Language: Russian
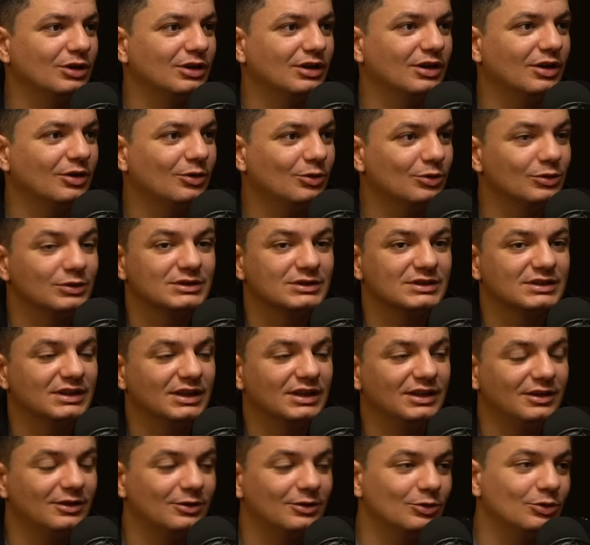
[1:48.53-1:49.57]
находятся
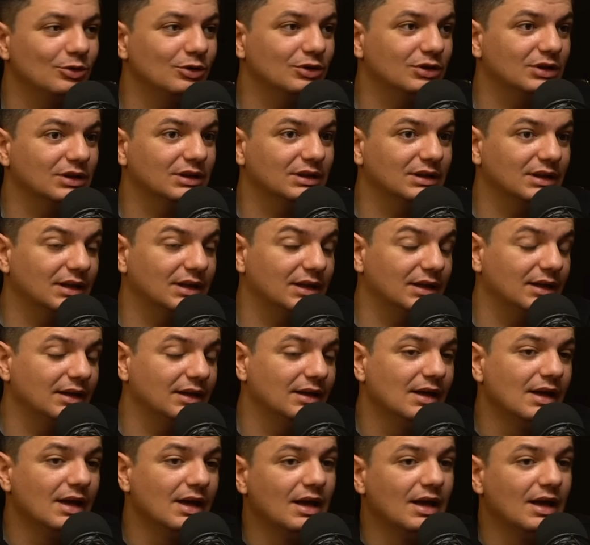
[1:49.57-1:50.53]
далеко и так далее.